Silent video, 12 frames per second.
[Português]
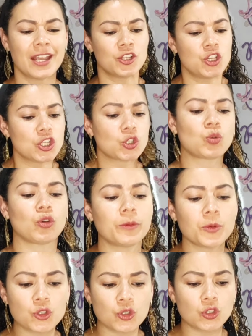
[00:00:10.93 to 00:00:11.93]

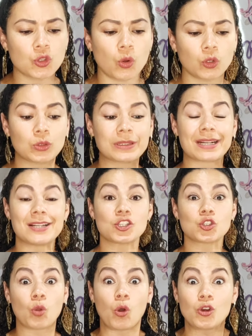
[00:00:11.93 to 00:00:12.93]
distúrbios do sono,
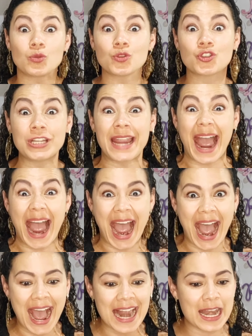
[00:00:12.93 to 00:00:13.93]
transtornos de
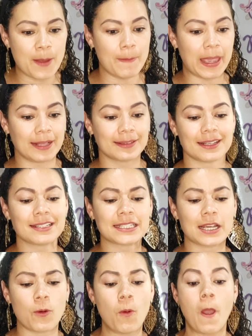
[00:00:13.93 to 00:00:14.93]

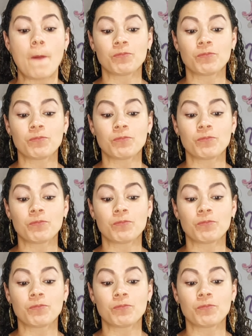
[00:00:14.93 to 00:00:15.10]
alimentação,